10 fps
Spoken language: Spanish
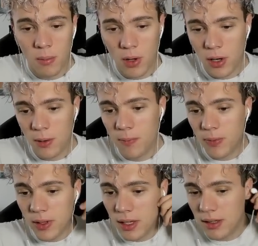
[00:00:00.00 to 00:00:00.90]
Bueno,
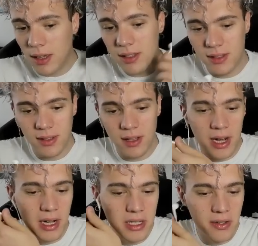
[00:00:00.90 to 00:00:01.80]
e-, ese es el
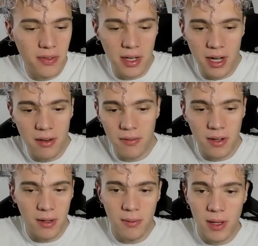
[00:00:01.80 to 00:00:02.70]
análisis final, en
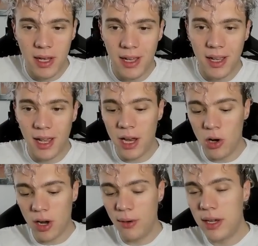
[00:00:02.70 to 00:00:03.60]
fin. Eh, es
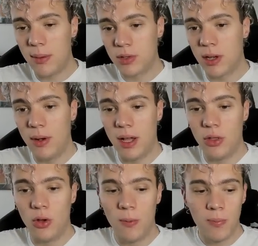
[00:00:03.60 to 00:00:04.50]
lo que veníamos
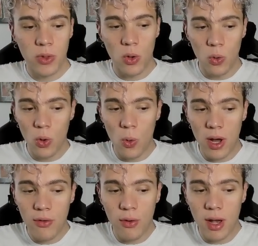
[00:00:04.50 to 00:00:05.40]
hablando.
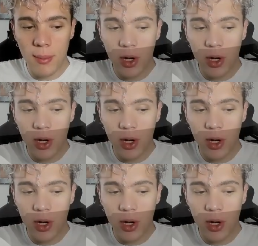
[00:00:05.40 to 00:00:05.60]
Uruguay fue la